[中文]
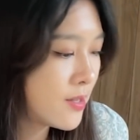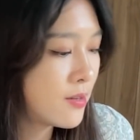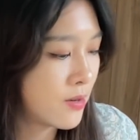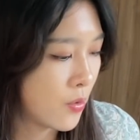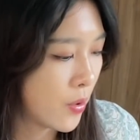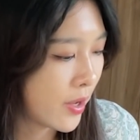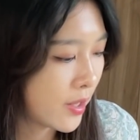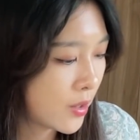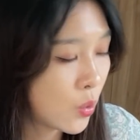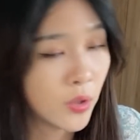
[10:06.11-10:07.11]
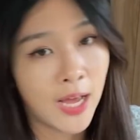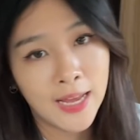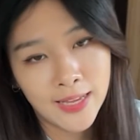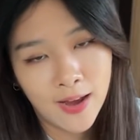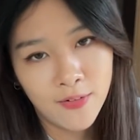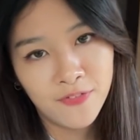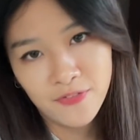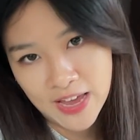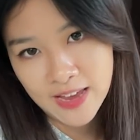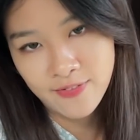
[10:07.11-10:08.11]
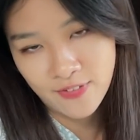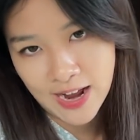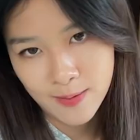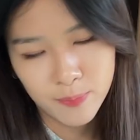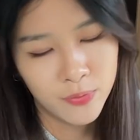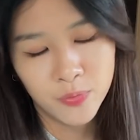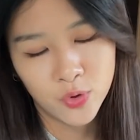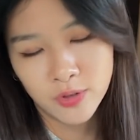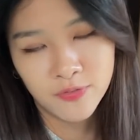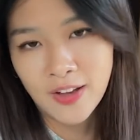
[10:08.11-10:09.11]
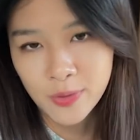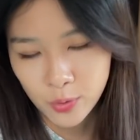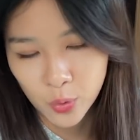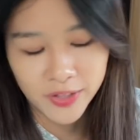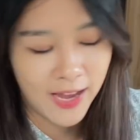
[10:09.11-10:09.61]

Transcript: 是认为堕胎应该要非法，不就是反对堕